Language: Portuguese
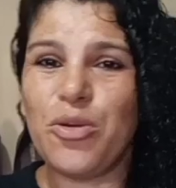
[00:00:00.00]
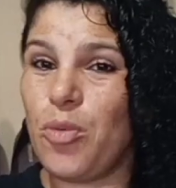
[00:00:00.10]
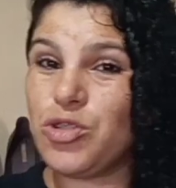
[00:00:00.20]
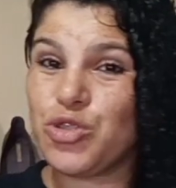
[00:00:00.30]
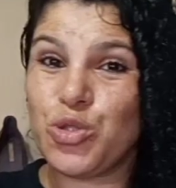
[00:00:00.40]
Eu
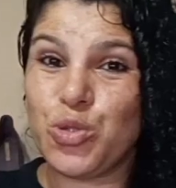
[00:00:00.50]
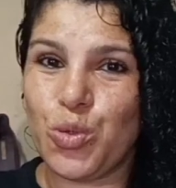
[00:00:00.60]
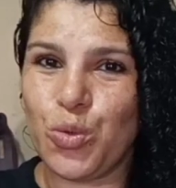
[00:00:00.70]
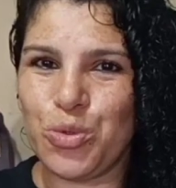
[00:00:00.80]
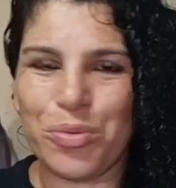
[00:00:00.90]
mostro
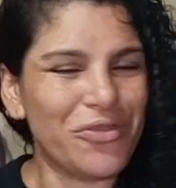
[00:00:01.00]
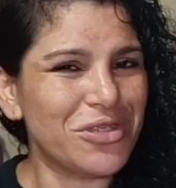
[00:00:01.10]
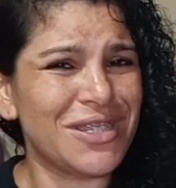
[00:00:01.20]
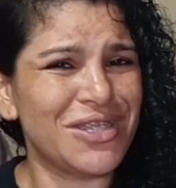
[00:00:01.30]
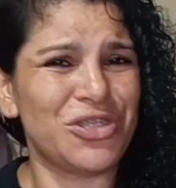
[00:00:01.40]
tudo pra
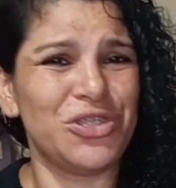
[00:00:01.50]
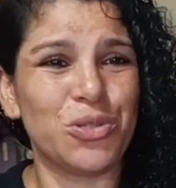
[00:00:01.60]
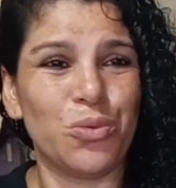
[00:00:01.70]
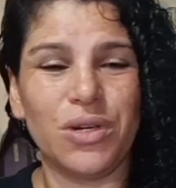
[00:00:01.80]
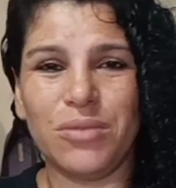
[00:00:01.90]
você, gente.
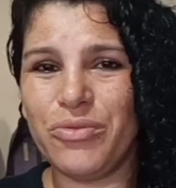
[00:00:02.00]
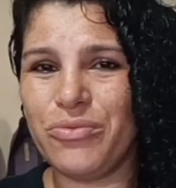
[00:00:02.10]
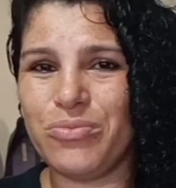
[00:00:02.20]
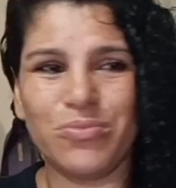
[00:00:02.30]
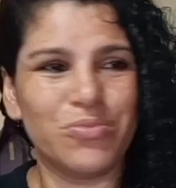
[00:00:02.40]
Eu
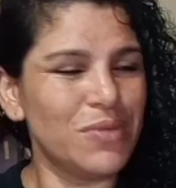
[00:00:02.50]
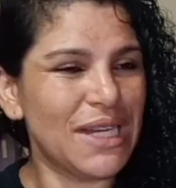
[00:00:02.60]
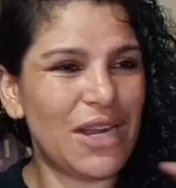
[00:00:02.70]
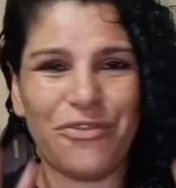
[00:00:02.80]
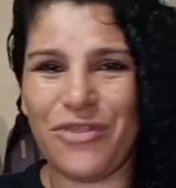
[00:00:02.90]
amo
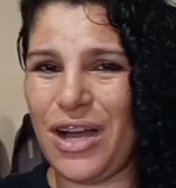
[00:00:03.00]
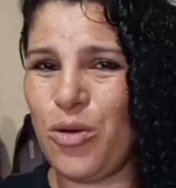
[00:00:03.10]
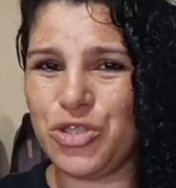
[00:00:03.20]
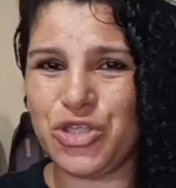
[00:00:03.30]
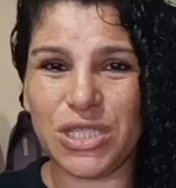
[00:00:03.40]
gravar
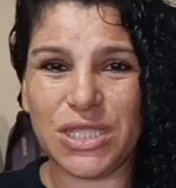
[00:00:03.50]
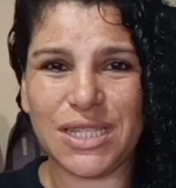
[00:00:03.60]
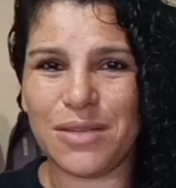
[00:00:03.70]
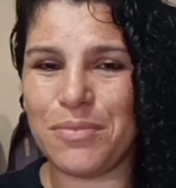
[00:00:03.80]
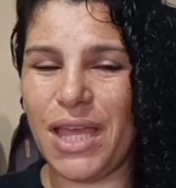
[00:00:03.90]

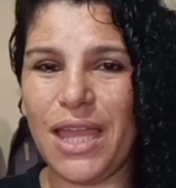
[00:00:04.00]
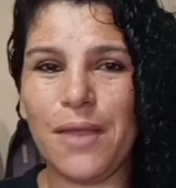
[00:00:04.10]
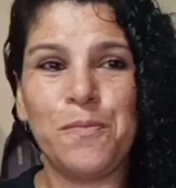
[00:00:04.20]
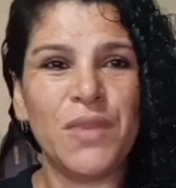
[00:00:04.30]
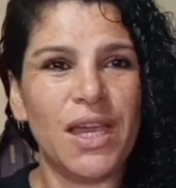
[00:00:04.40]
rotina também.